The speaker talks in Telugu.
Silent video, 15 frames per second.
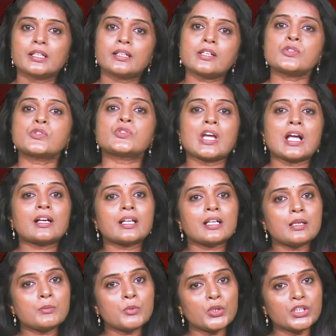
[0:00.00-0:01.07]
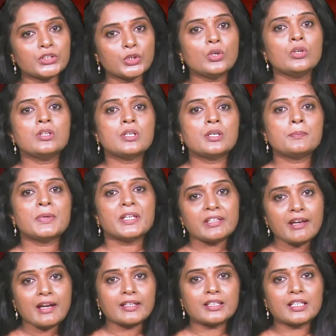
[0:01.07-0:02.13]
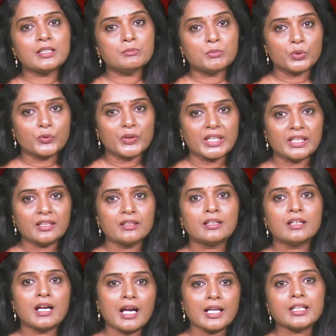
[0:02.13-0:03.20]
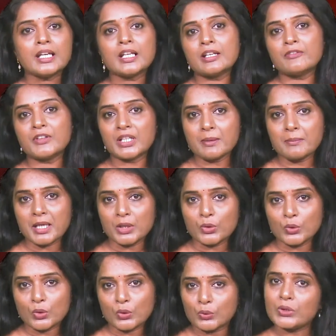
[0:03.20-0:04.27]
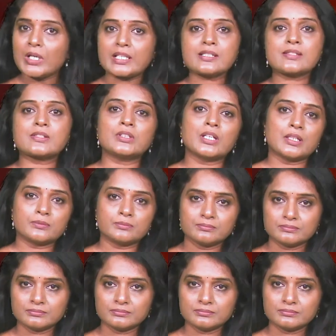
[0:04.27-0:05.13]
క్రిష్ జాగర్ల మూడితో పీరియాడికల్ మూవీ హరిహర వీరమల్లును నటిస్తున్నారు